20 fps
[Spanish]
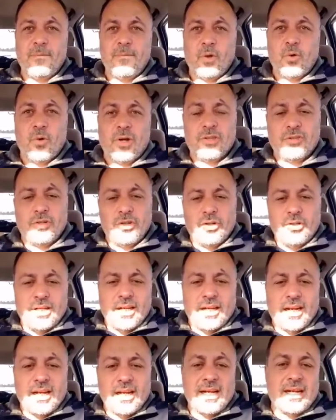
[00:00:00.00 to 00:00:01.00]
Cuando lo
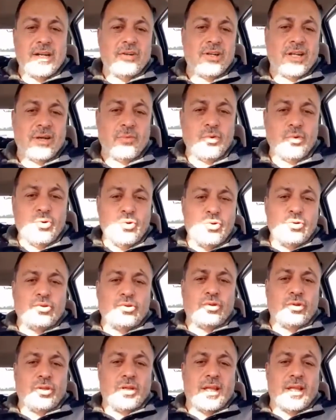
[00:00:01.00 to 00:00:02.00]
declararon a Vudú
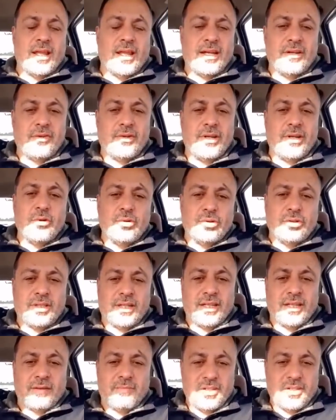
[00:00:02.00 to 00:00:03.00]
ciudadano
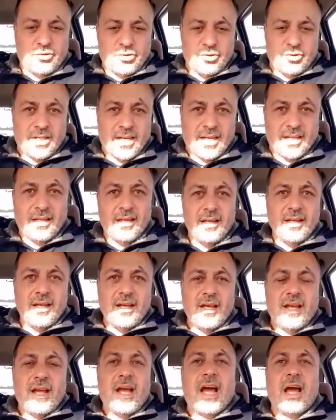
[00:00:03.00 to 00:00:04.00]
ilustre de mi ciudad,
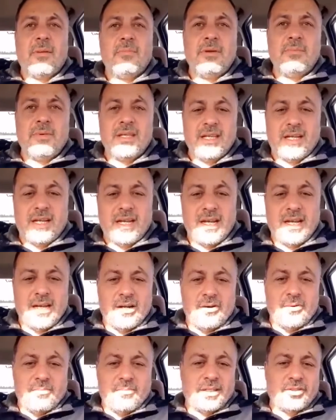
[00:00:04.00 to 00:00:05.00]
a mí me
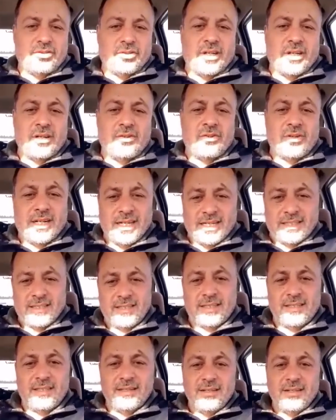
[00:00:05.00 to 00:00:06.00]
declararon persona no
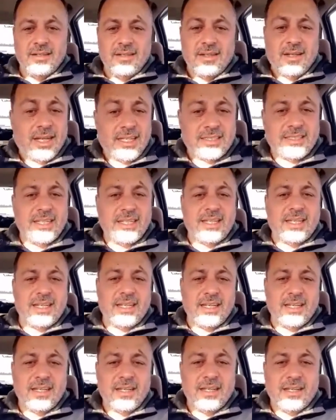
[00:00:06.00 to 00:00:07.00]
grata. Así que
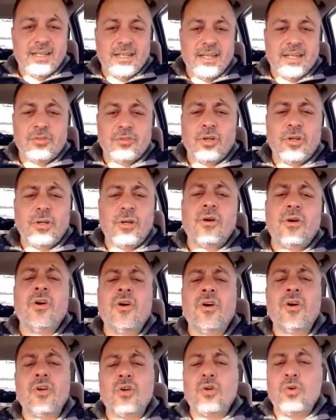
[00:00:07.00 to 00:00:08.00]
estoy
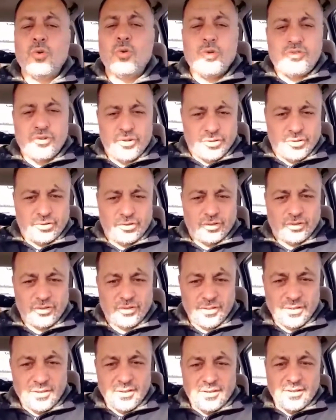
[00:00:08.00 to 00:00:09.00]
orgulloso
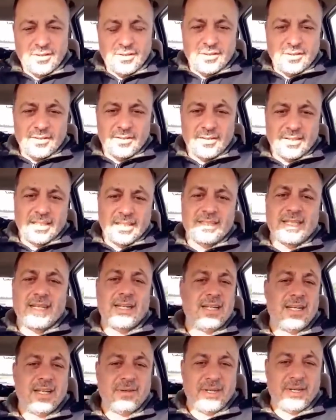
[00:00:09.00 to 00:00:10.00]
de estar
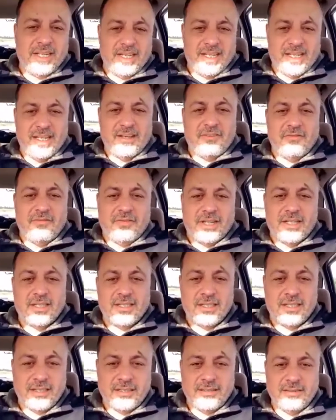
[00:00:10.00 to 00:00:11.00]
en la vereda de enfrente,